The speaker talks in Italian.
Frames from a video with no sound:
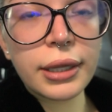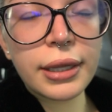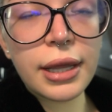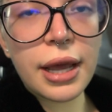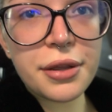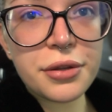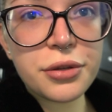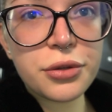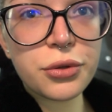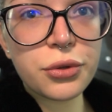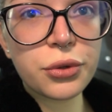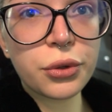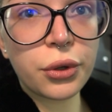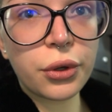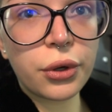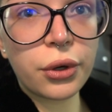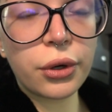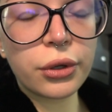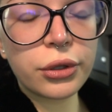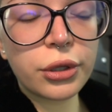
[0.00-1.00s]
adesso
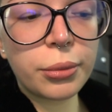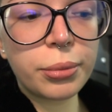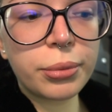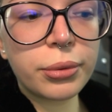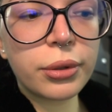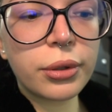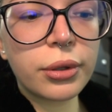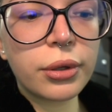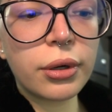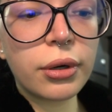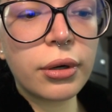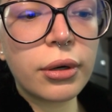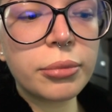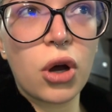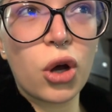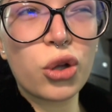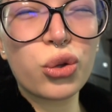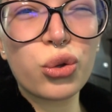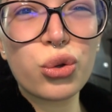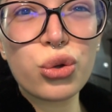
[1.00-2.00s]
adesso dopo
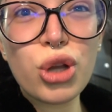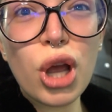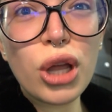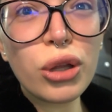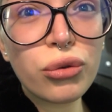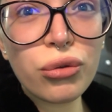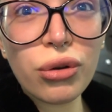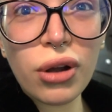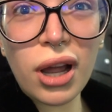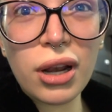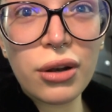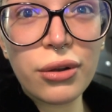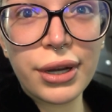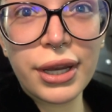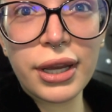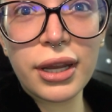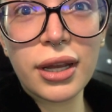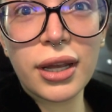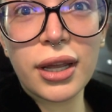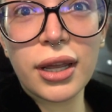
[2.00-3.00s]
800
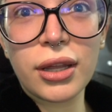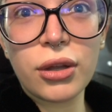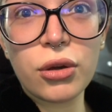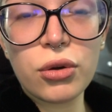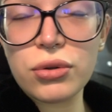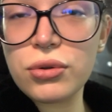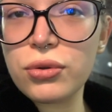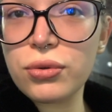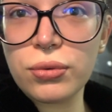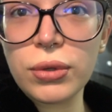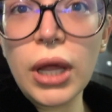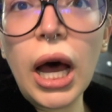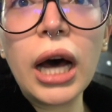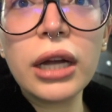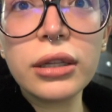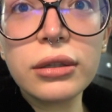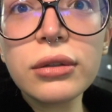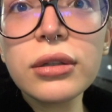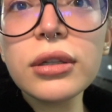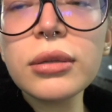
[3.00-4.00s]
calorie che io ho
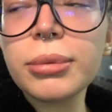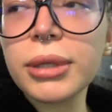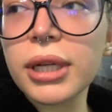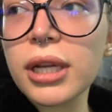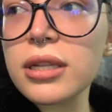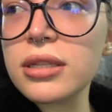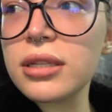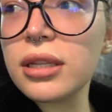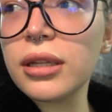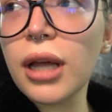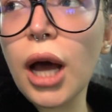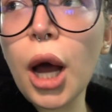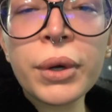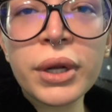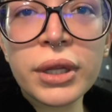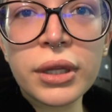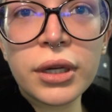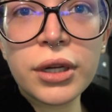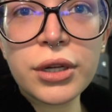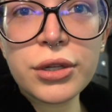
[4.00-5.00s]
sudato perché è stata
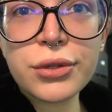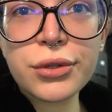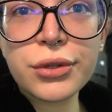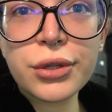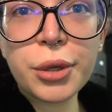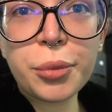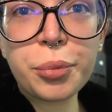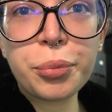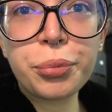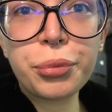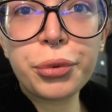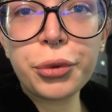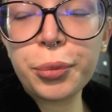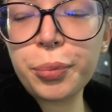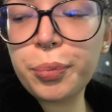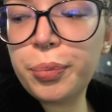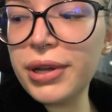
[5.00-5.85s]
una delle lezioni più